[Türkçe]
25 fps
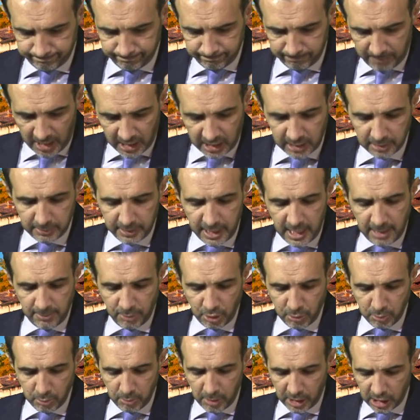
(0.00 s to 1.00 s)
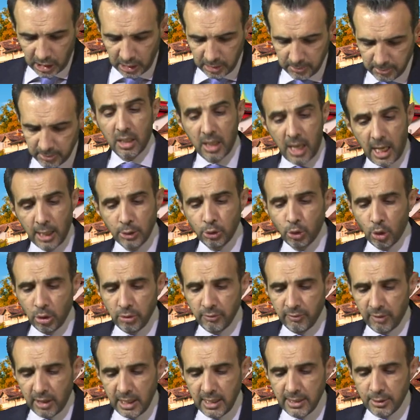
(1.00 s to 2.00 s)
Bakın neymiş bu bakalım.
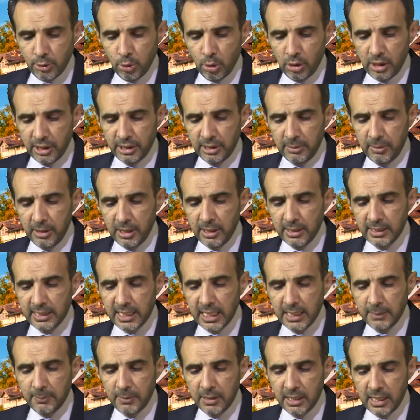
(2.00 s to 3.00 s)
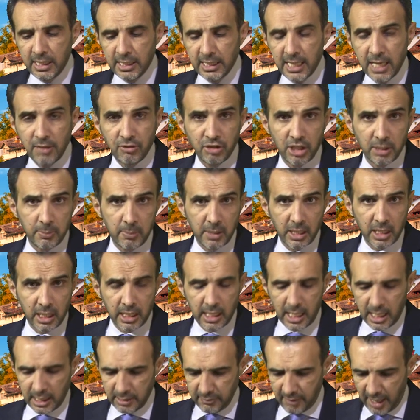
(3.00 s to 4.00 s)
Kanton Valis yönetimi tedbirleri gevşetme
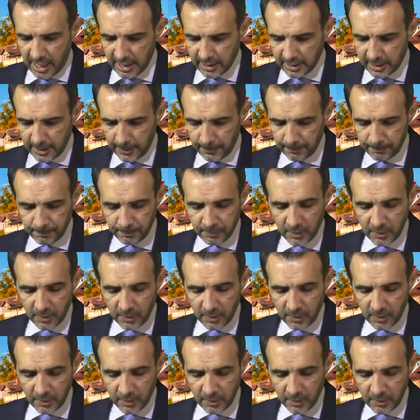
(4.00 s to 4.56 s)
kararı verdi.